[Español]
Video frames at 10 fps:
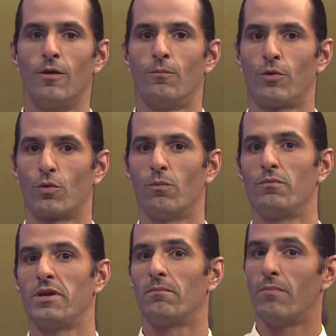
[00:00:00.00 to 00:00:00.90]
por un
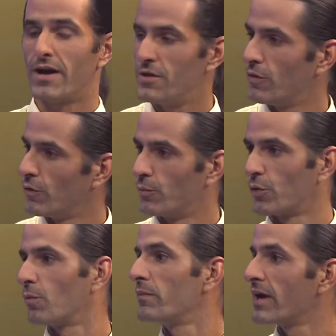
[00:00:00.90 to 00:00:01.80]
bien mayor, por
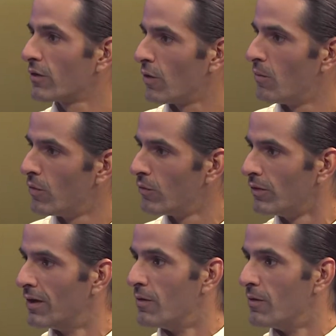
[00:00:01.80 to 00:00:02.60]
un bien común,